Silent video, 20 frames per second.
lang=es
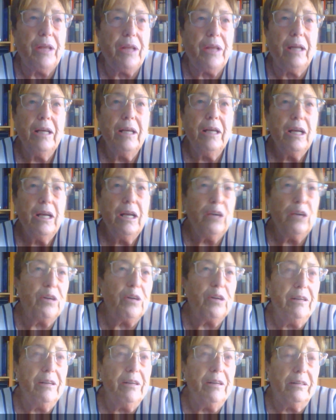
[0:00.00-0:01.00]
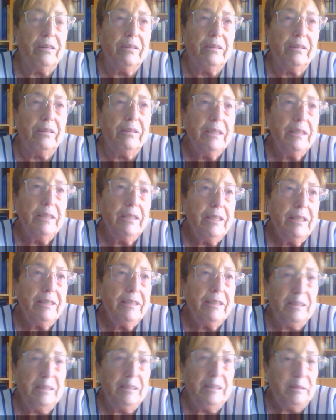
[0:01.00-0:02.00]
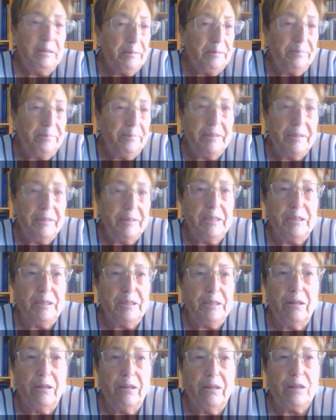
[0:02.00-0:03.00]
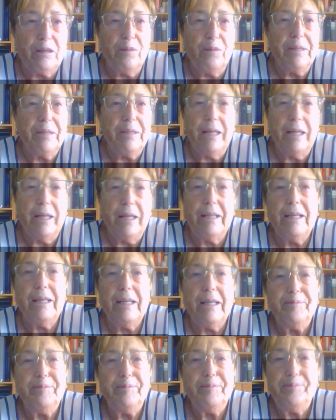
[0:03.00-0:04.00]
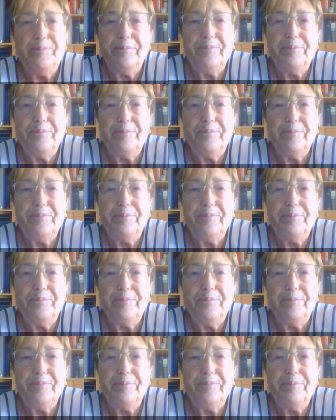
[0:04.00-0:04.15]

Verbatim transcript: hacer, lo que no, y sí lo recomendaría.